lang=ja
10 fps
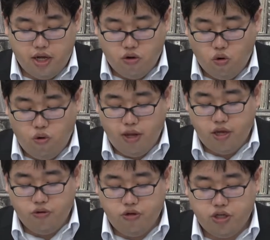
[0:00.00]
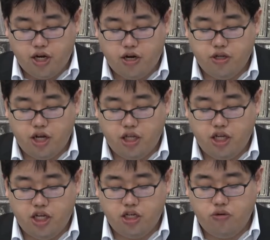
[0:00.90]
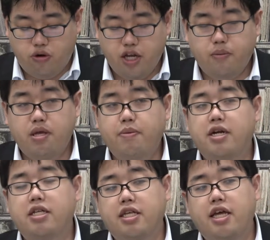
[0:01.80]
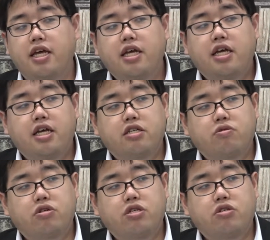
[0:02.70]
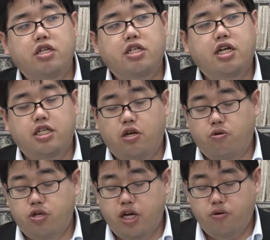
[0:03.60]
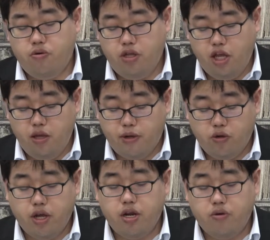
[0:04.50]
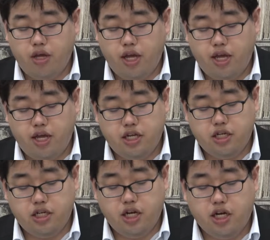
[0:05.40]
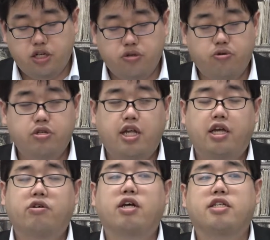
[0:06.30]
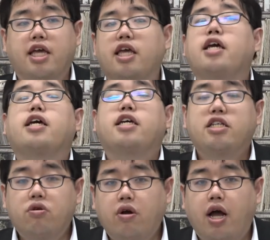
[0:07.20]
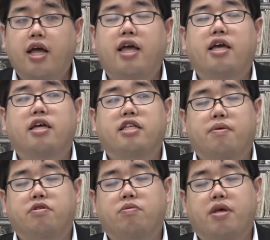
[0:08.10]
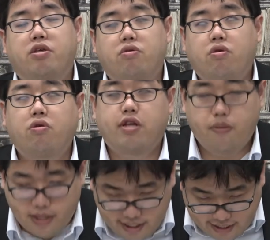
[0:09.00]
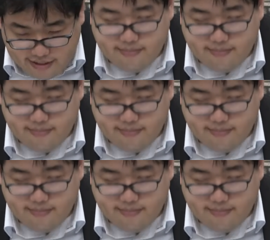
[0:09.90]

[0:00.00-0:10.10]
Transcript: ここまで要求されるんだなって基準を早めに学んで、その基準でしっかり参考書をやり込んで、解けるように意識して学習をしてください。以上が生物の勉強となります。